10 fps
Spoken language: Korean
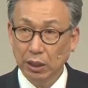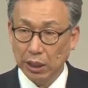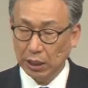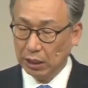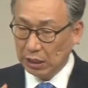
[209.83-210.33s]

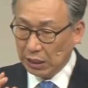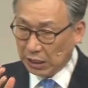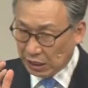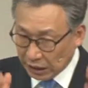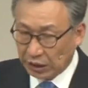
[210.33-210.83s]
예,
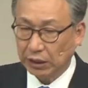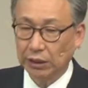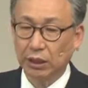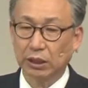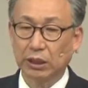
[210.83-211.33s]

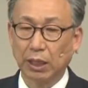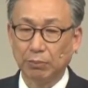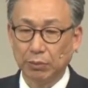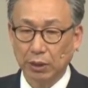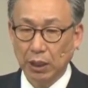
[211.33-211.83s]
인식적 삶,
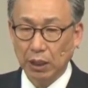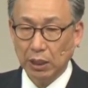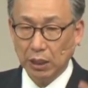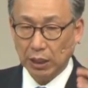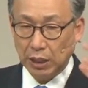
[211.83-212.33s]

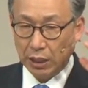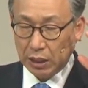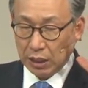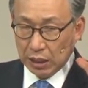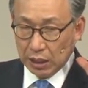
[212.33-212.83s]
예,